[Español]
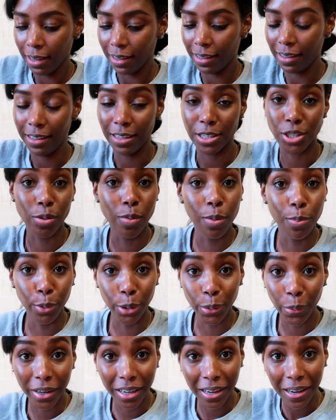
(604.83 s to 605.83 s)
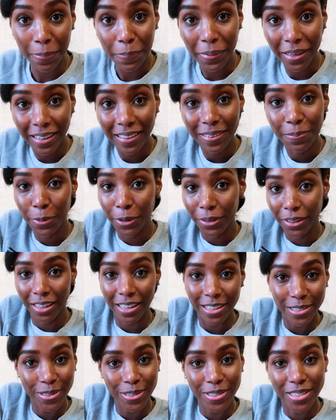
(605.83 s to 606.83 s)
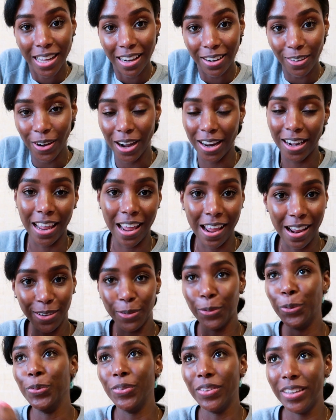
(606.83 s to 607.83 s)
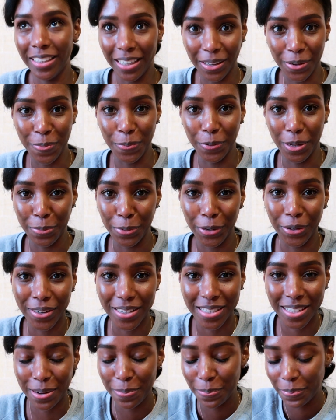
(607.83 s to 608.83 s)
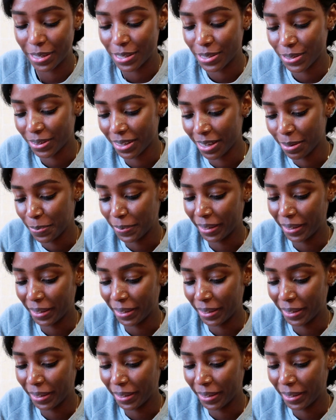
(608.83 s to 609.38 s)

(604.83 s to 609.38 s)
Y somos muy buenas amigas por redes sociales, ojalá algún día nos podamos conocer en persona.